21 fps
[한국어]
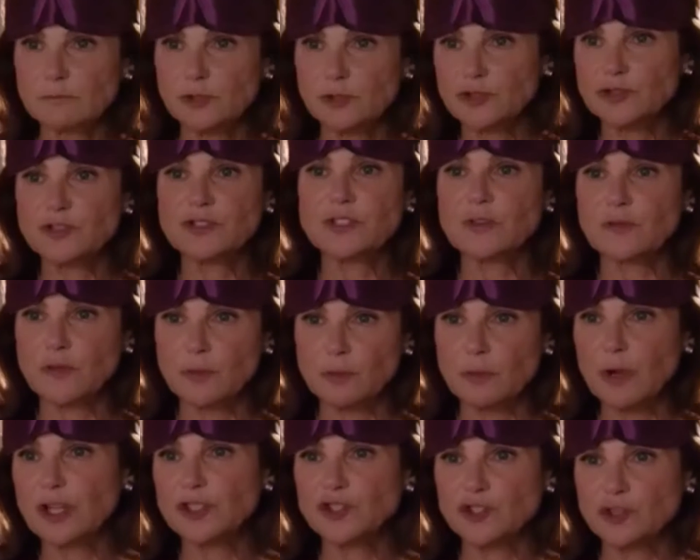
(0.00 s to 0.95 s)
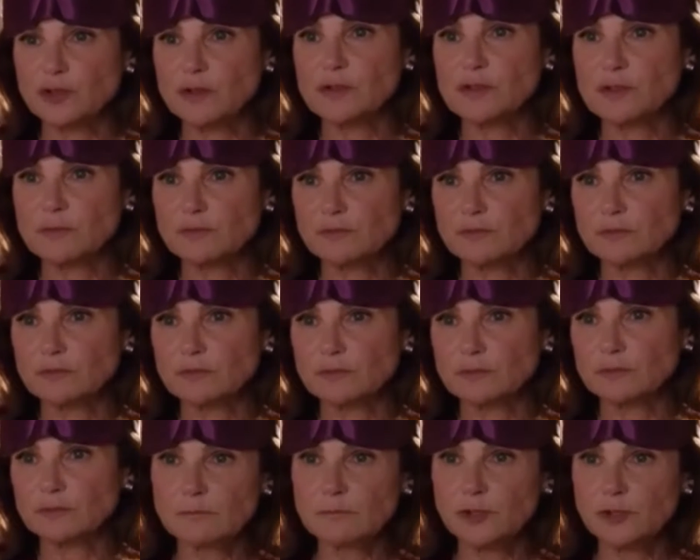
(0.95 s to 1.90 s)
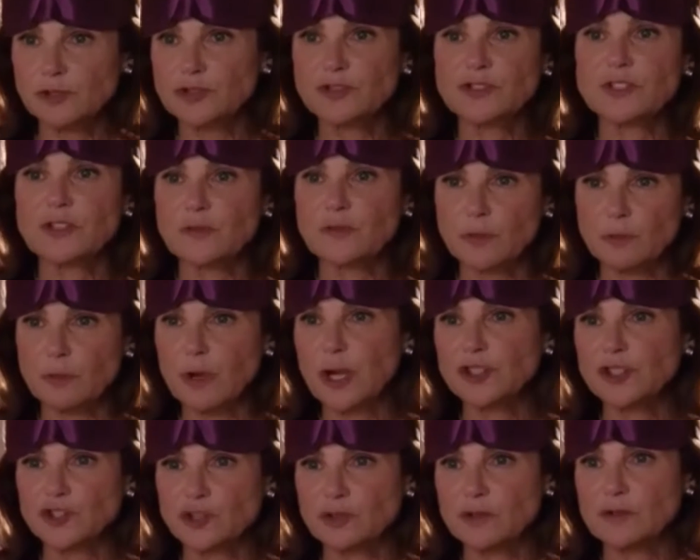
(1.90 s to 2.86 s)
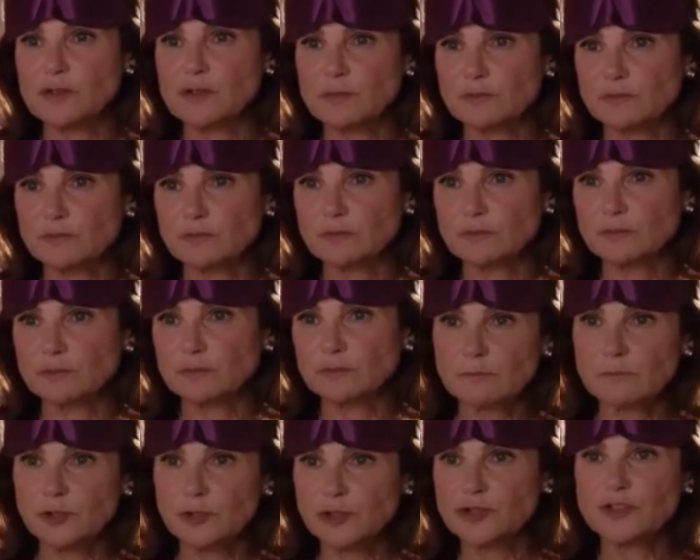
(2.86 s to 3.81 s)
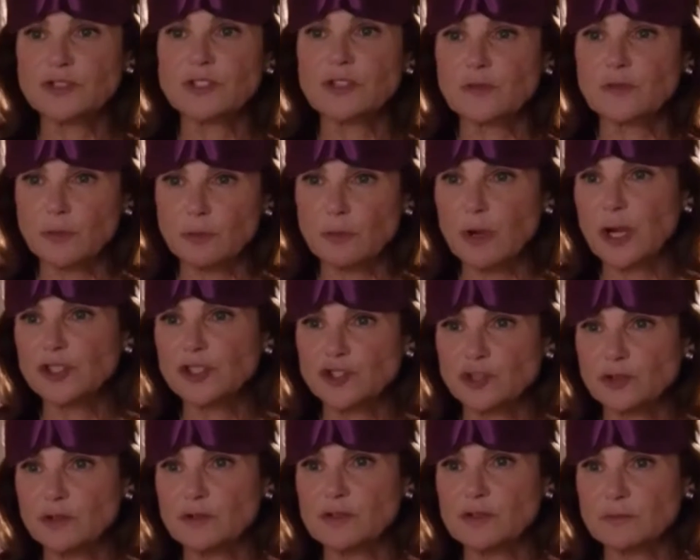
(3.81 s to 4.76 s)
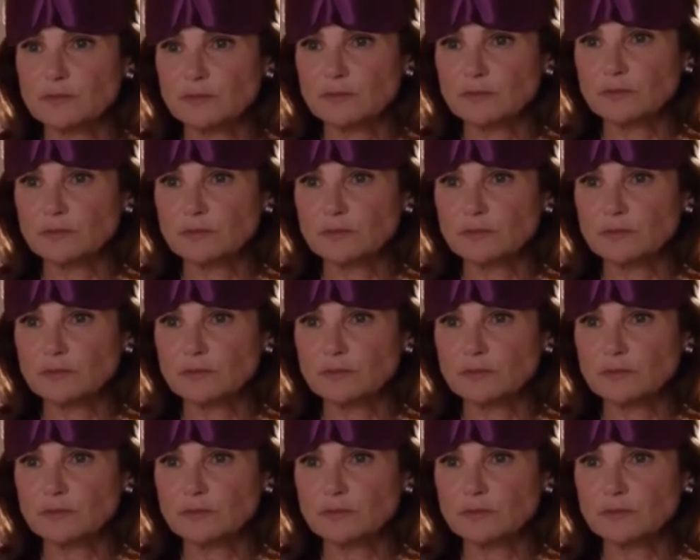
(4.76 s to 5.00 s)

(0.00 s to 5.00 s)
Put yourself in my shoes. Put yourself in my shoes. Put yourself in my shoes.